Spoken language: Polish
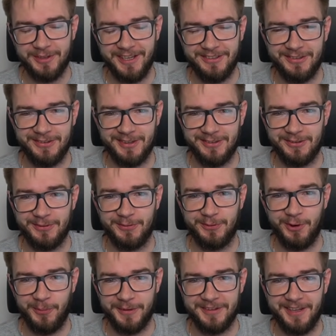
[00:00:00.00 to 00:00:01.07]
Dajcie znać w
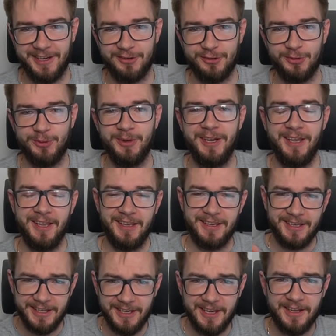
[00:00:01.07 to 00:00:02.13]
komentarzu,
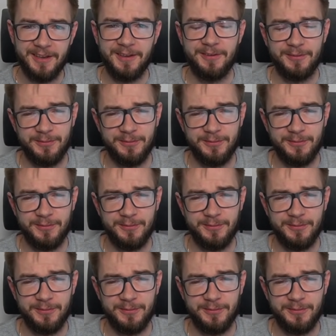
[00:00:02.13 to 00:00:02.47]
ile